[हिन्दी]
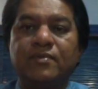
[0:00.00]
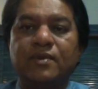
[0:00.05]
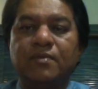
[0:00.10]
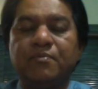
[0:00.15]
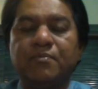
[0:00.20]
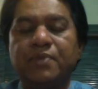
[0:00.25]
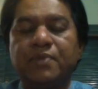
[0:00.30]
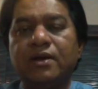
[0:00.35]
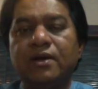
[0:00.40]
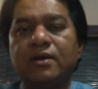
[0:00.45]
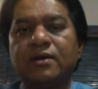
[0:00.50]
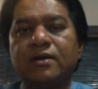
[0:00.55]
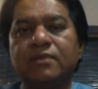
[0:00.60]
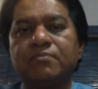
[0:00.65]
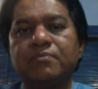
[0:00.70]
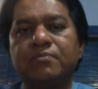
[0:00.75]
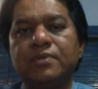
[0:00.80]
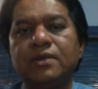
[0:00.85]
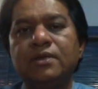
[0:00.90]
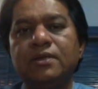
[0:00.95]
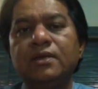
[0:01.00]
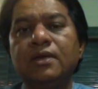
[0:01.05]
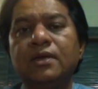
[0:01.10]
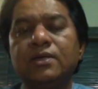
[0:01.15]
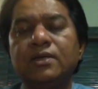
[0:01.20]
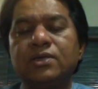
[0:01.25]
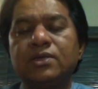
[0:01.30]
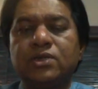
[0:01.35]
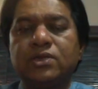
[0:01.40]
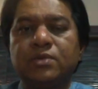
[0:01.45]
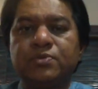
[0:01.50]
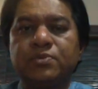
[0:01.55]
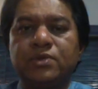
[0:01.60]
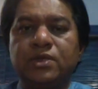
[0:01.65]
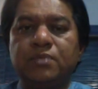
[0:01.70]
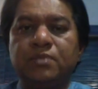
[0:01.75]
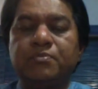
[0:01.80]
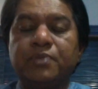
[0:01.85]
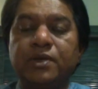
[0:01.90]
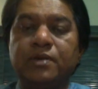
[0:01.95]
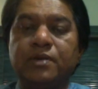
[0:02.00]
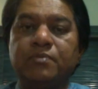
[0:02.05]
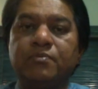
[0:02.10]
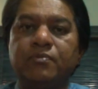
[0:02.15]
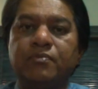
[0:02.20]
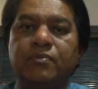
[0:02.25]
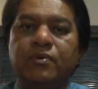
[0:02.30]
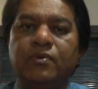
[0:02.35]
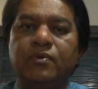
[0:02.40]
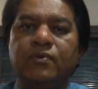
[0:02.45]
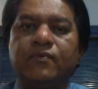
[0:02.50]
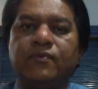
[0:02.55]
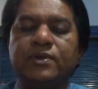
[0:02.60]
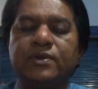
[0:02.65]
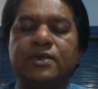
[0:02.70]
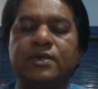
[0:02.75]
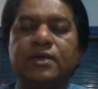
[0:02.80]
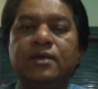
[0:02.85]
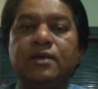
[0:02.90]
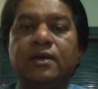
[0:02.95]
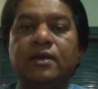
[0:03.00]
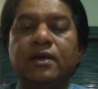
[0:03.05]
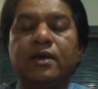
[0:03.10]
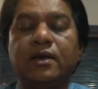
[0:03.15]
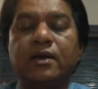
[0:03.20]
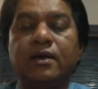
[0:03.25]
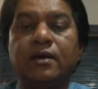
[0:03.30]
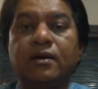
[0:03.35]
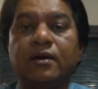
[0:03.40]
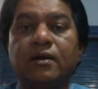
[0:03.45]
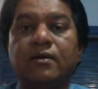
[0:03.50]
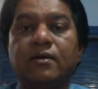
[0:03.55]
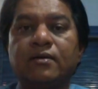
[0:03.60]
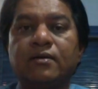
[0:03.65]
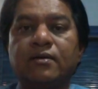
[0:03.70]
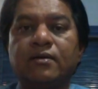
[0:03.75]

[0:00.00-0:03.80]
ब्रेकअप की सबसे बड़ी मूल वजह है अहंकार